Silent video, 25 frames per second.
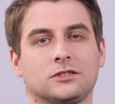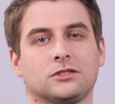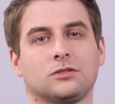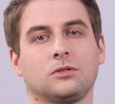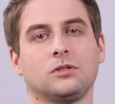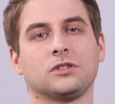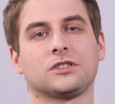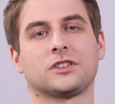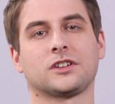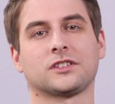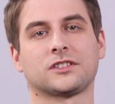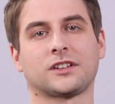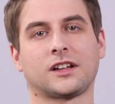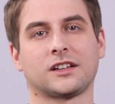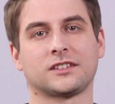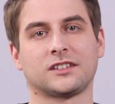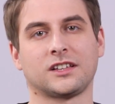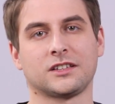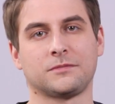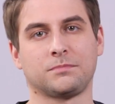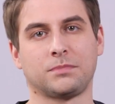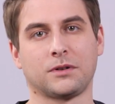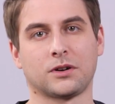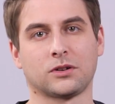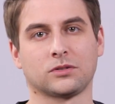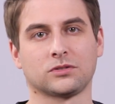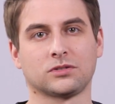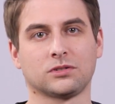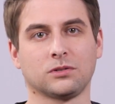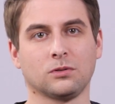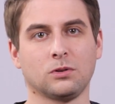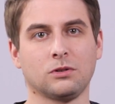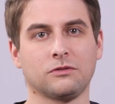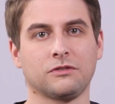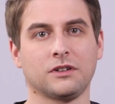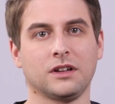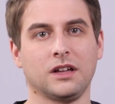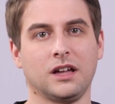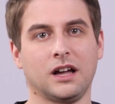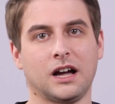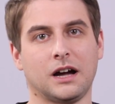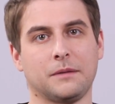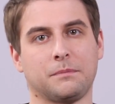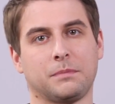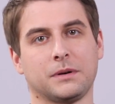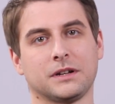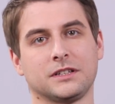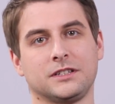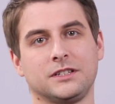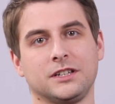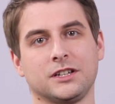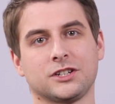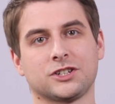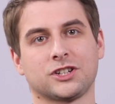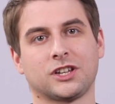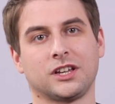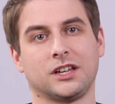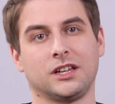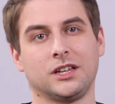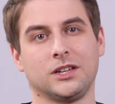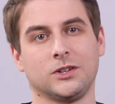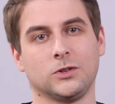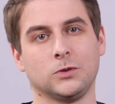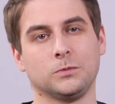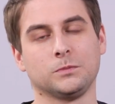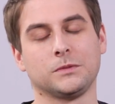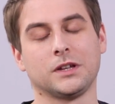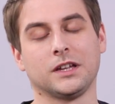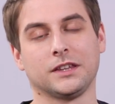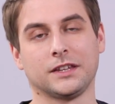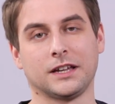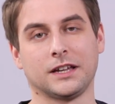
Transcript: Стоит рассказать пару слов о поддержке и умной